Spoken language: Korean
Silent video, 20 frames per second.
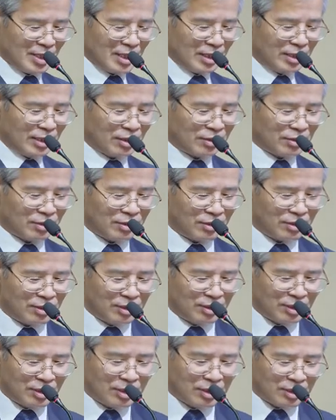그래서
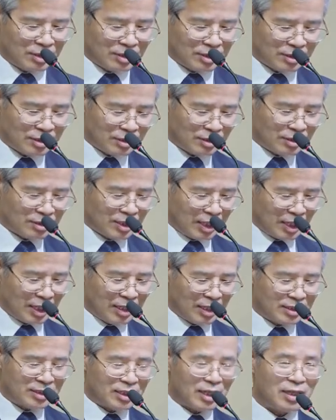어
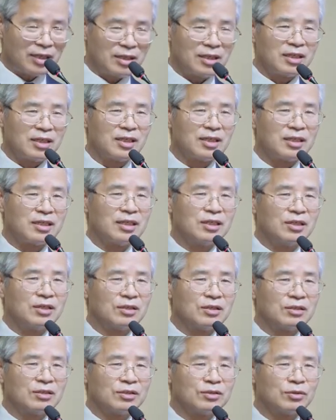제가 이제
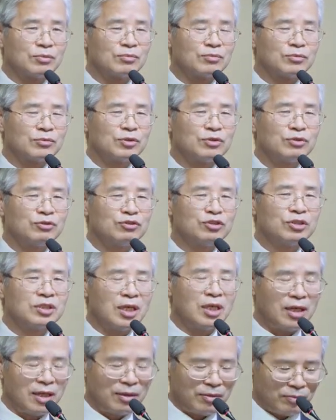이거를 좀
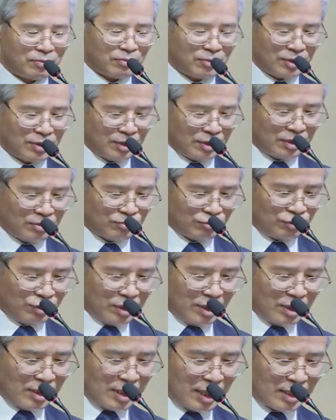쉽게
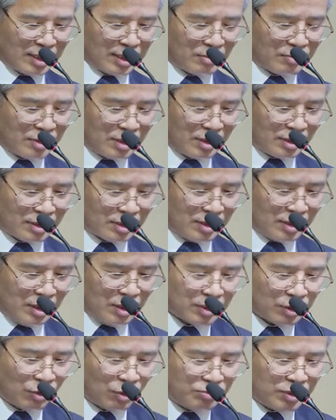풀이를 한다면은
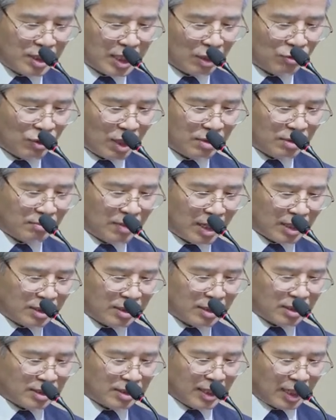옴니라고 하는
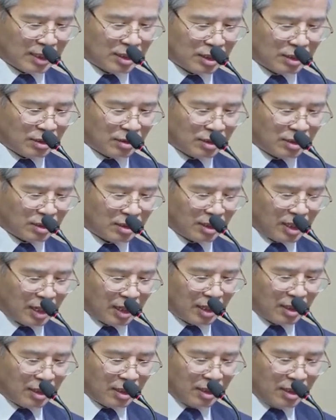말은
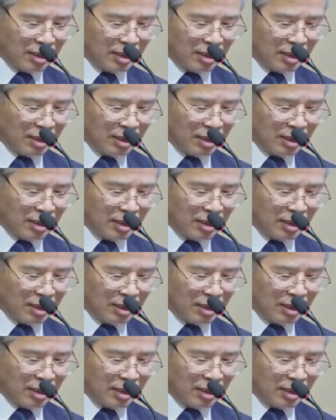라틴어인데